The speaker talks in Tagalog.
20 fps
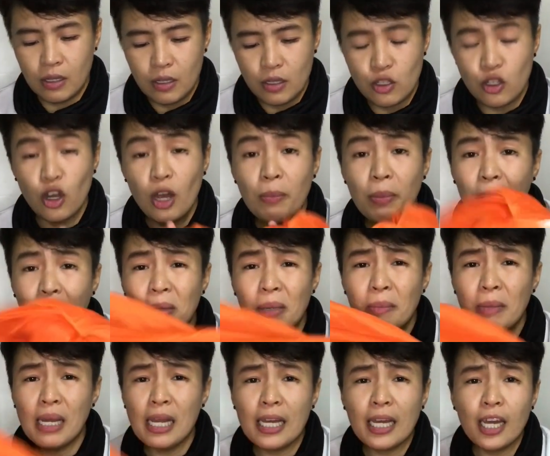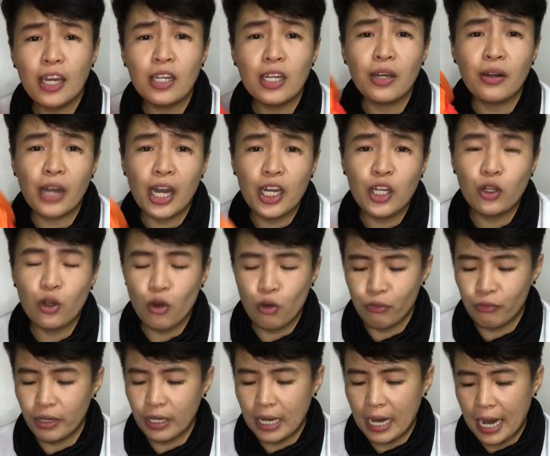So, kapag bibili kayo ng rain
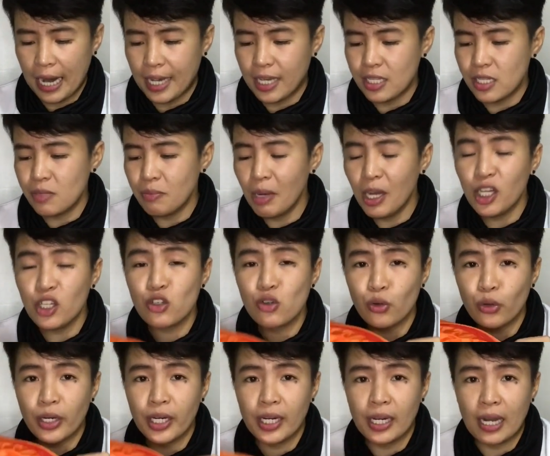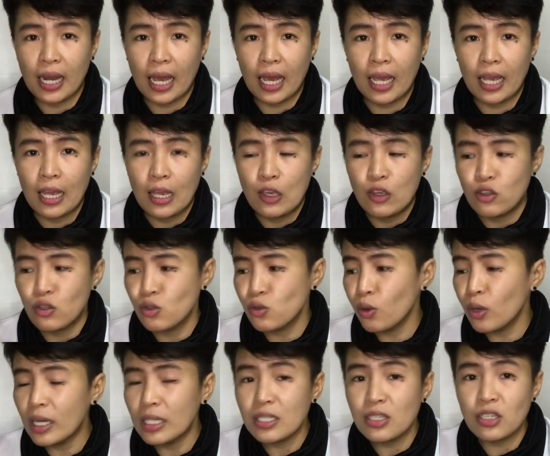cover, guys, make sure na
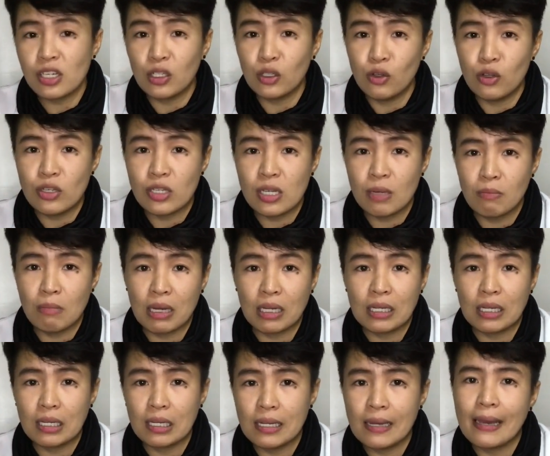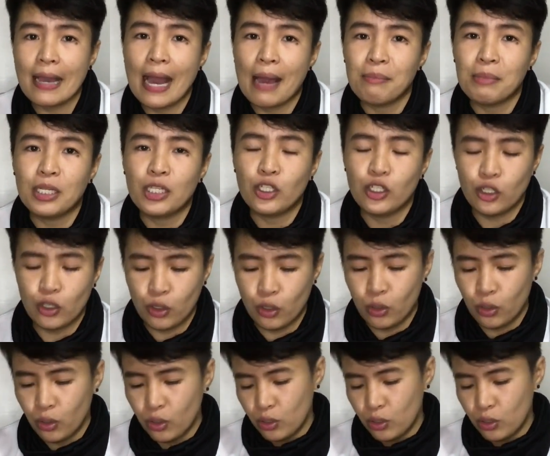sukat siya dun sa bag na ginagamit nyo.